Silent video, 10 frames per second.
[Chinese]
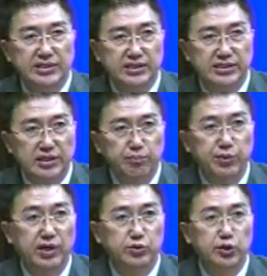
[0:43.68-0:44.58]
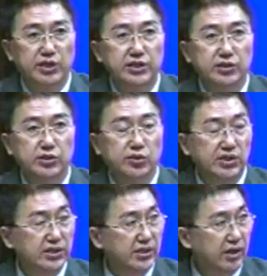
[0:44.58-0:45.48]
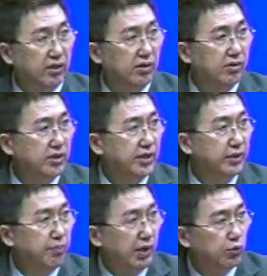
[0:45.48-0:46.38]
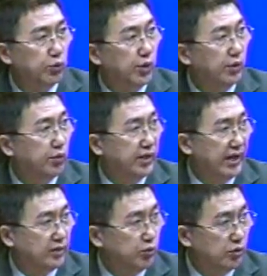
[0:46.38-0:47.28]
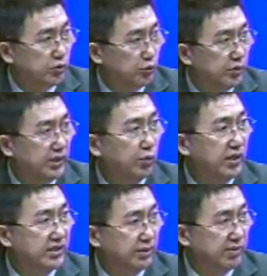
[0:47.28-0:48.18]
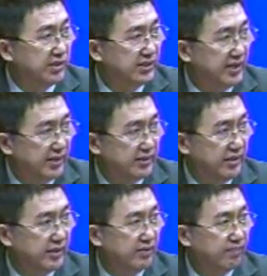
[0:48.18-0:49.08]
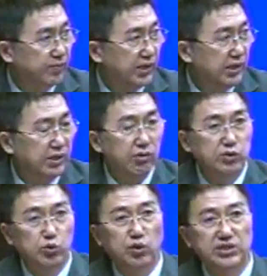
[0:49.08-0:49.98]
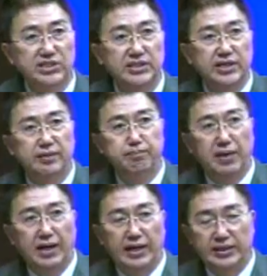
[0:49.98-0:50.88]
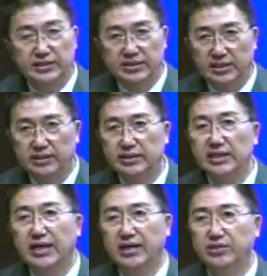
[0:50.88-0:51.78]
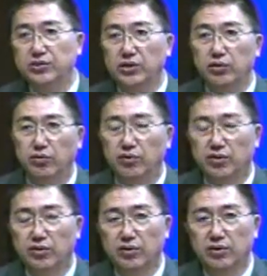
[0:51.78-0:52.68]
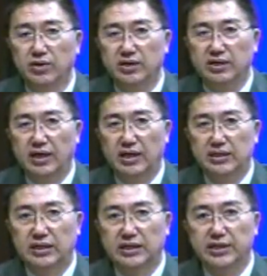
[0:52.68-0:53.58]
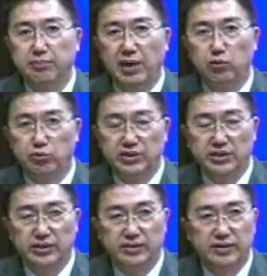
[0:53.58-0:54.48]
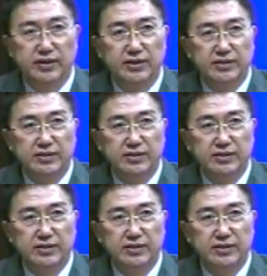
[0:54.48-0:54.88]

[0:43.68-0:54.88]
暂时先不要确定，就移到礼拜五院会来做处理？为什么是这样子呢？因为如果今天把议程定案之后，那可能礼拜五的